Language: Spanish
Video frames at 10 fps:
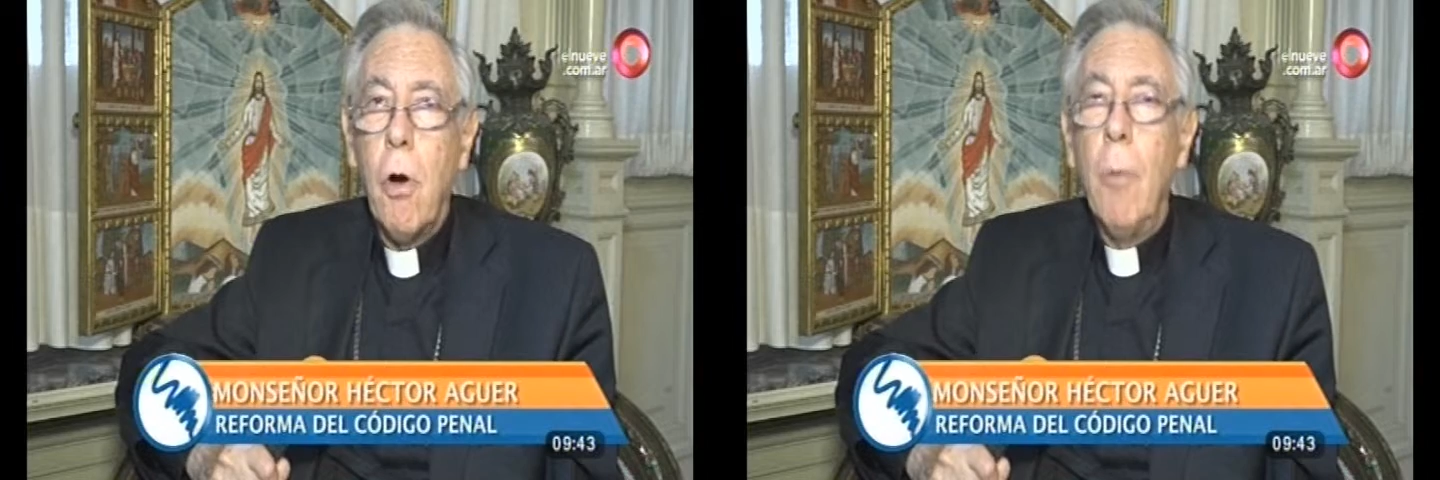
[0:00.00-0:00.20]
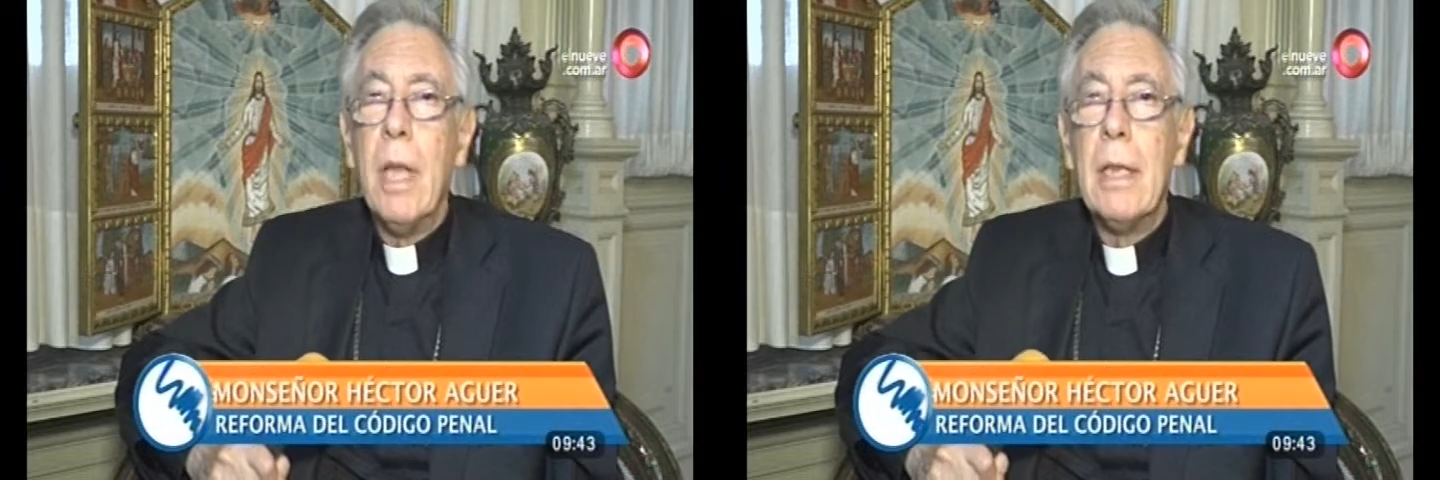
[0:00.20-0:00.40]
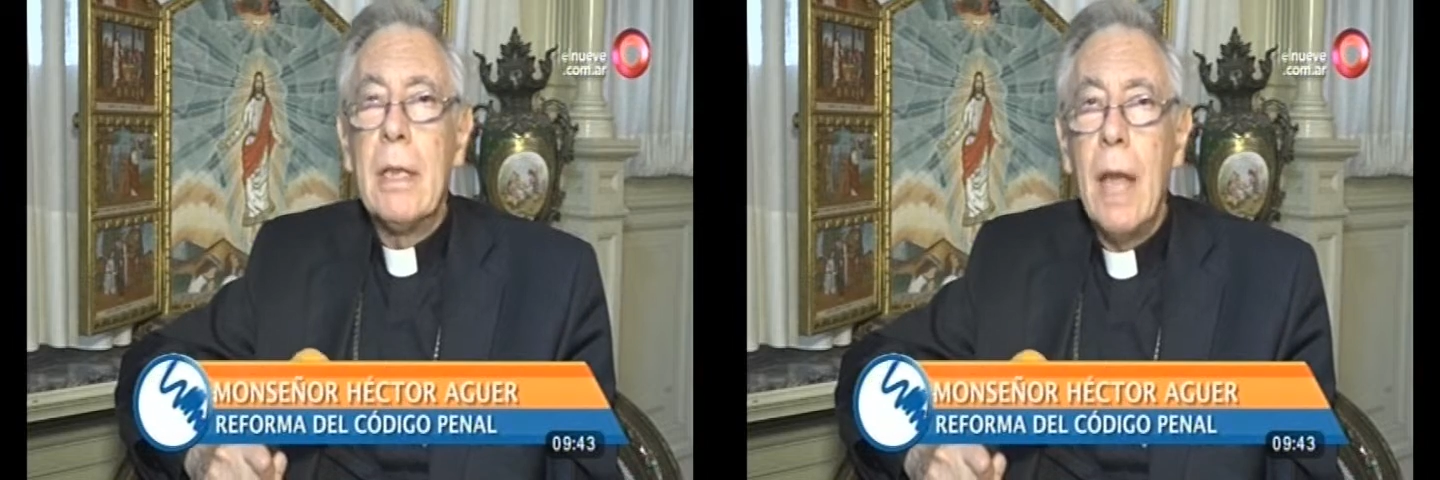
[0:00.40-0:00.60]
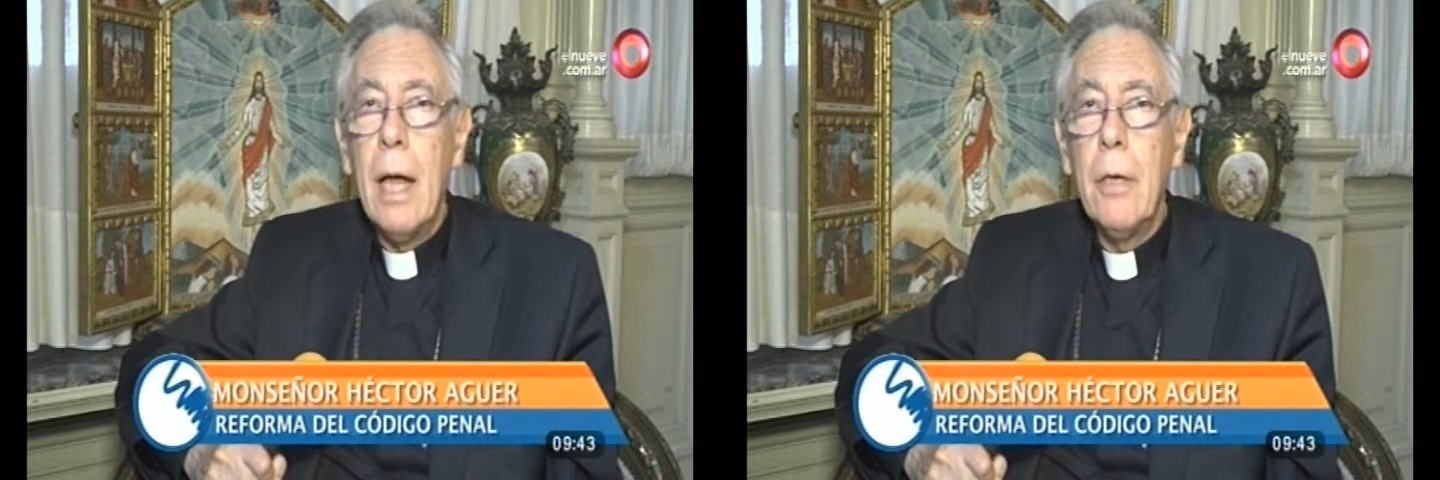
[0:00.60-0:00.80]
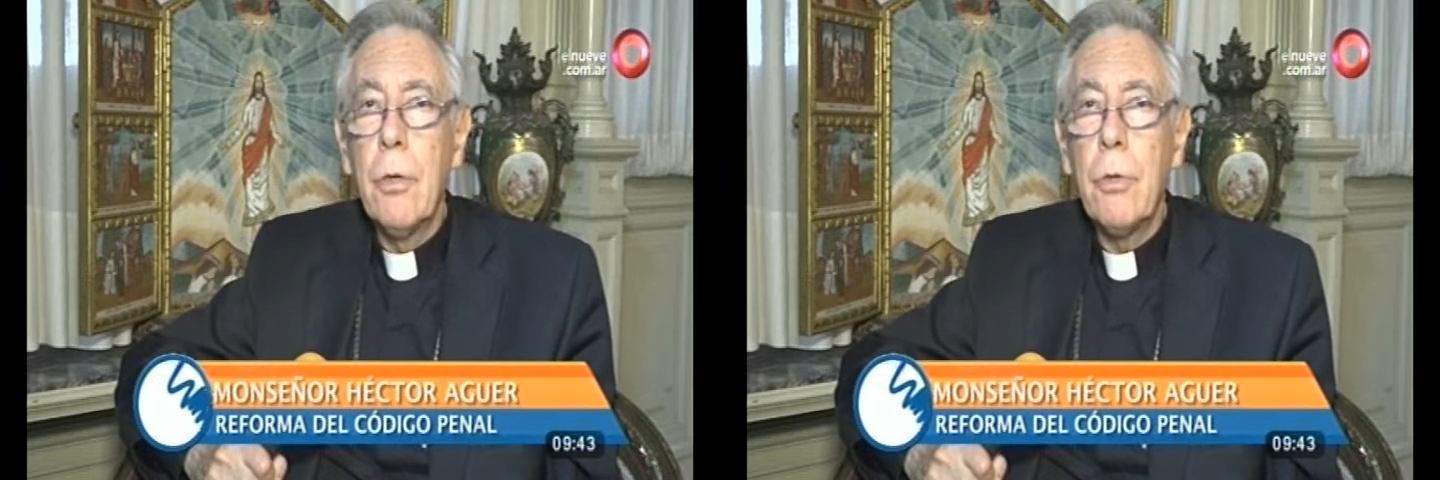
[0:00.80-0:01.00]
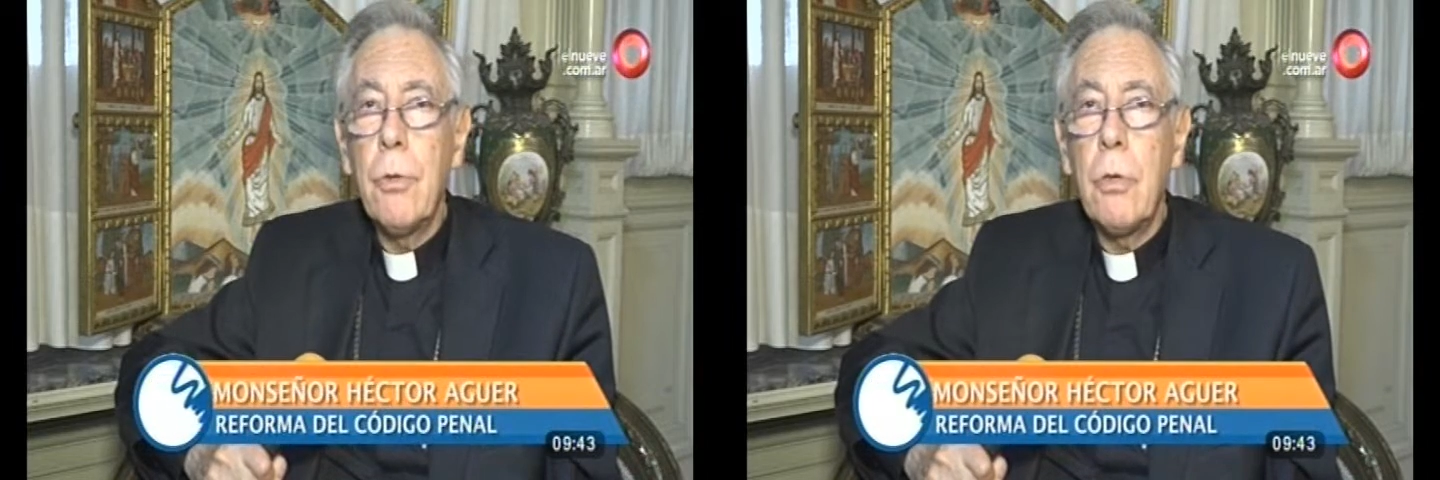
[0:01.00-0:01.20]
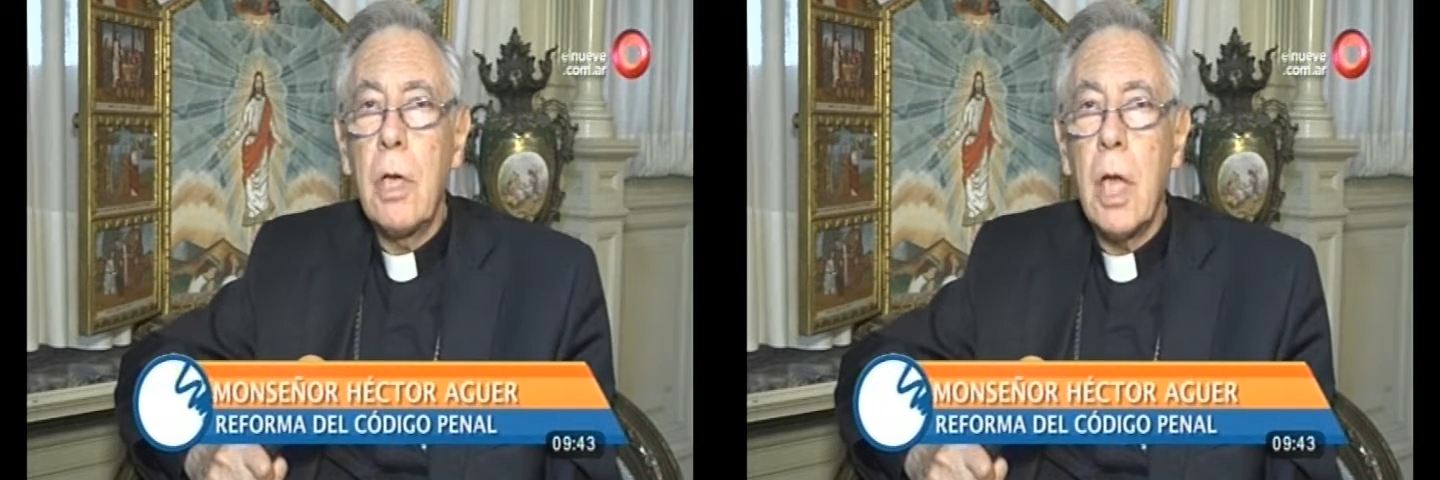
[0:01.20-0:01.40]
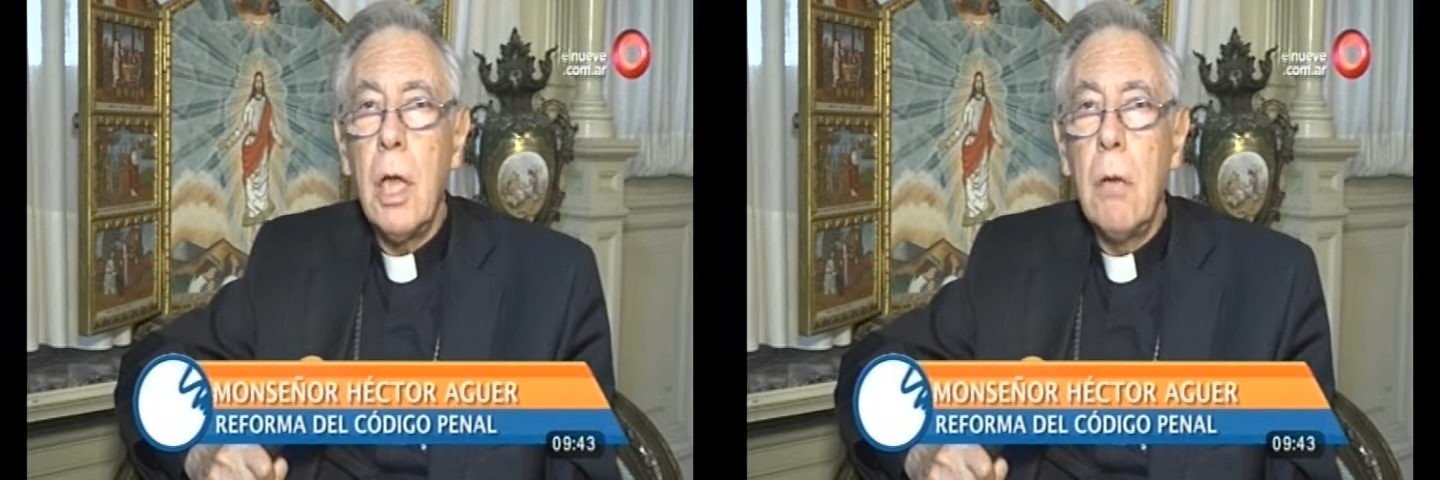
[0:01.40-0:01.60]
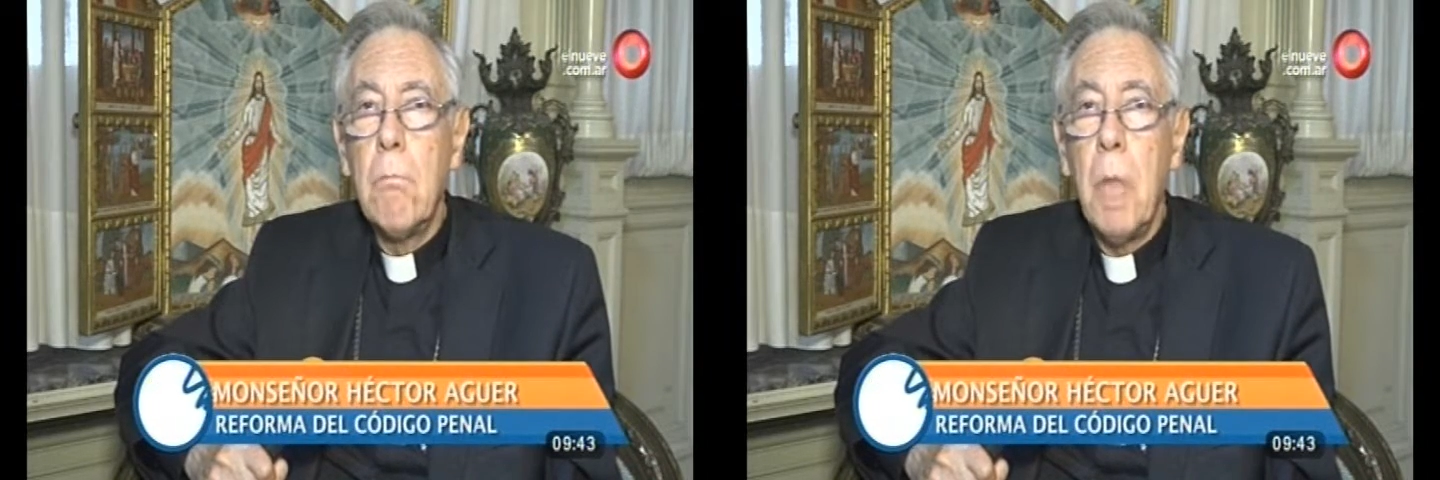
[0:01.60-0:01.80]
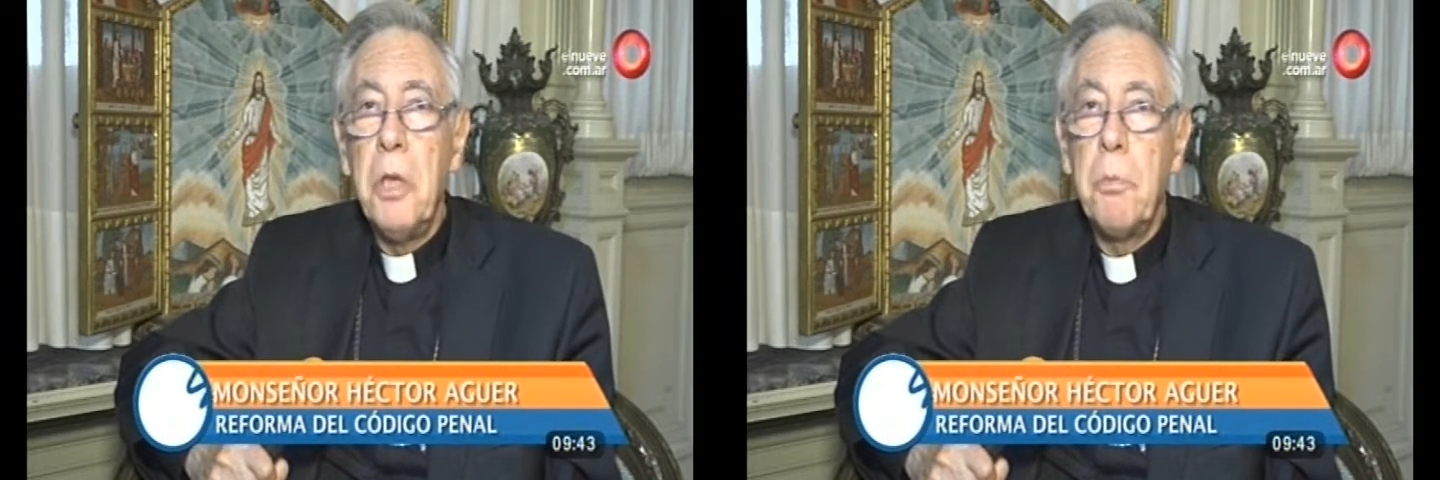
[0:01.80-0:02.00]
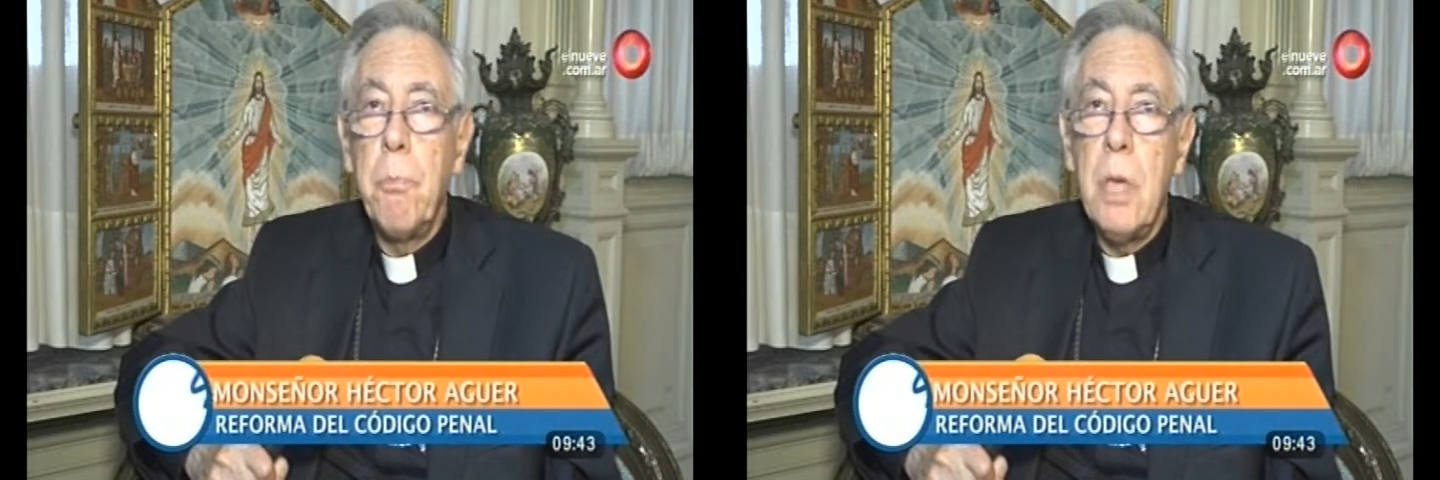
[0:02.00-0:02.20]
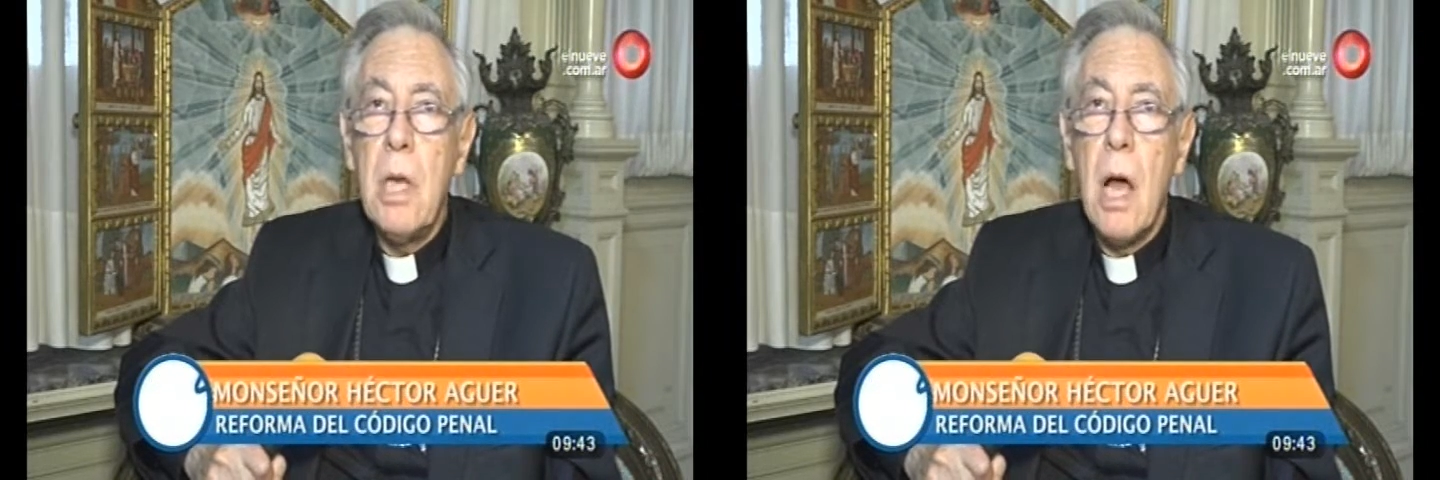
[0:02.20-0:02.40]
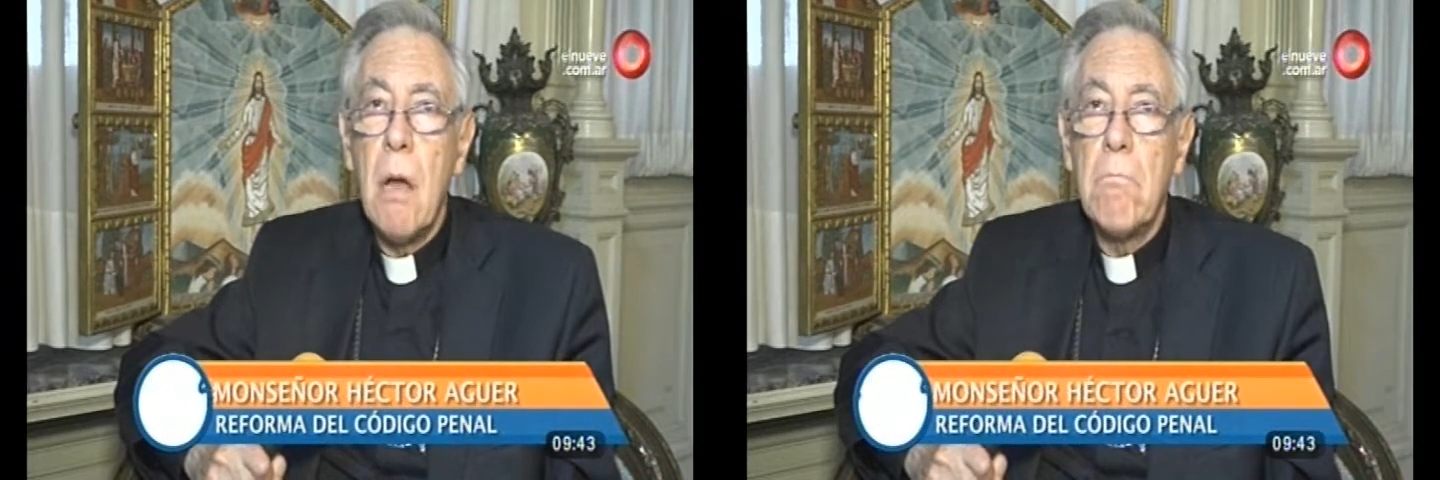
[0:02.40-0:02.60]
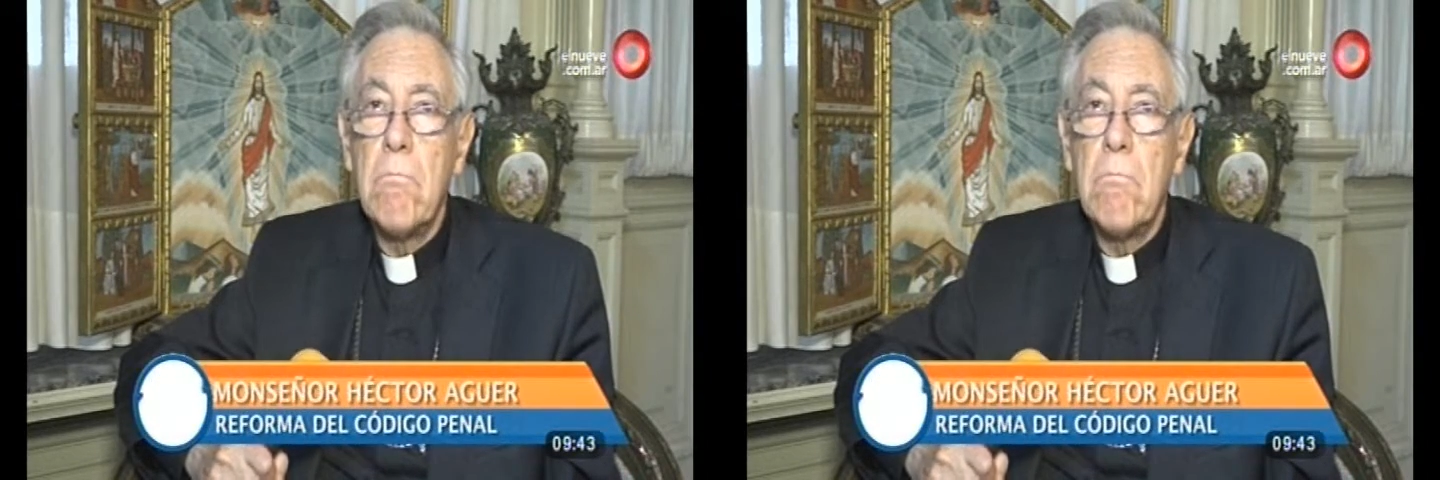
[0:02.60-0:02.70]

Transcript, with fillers: comentarios que me inspira